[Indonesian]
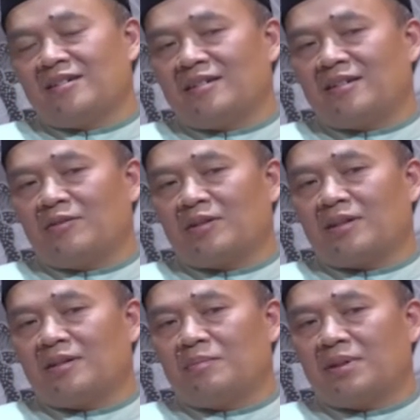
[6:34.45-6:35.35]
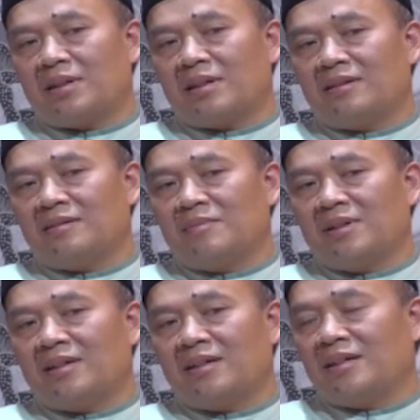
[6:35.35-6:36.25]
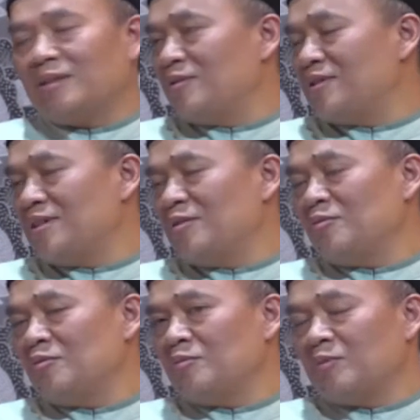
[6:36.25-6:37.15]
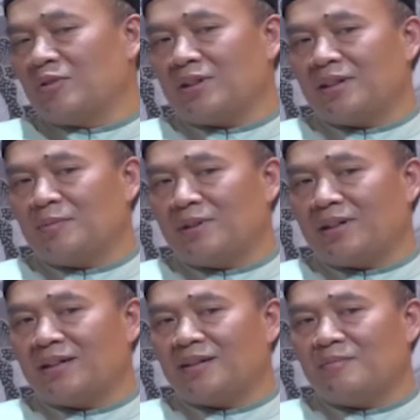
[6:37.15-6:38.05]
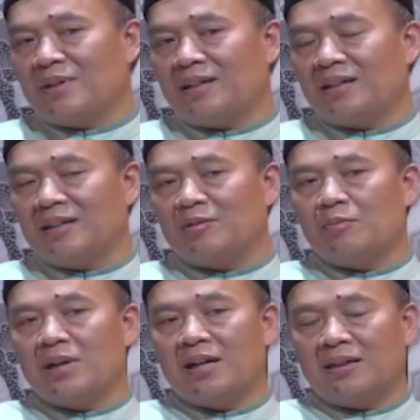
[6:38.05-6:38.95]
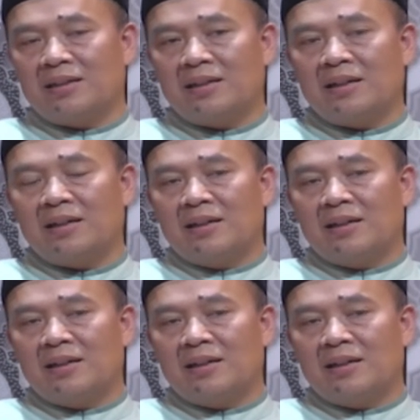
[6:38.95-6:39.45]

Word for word: jadi orang diberikan kebaikan itu senyum, orang diberikan kebaikan itu bahagia.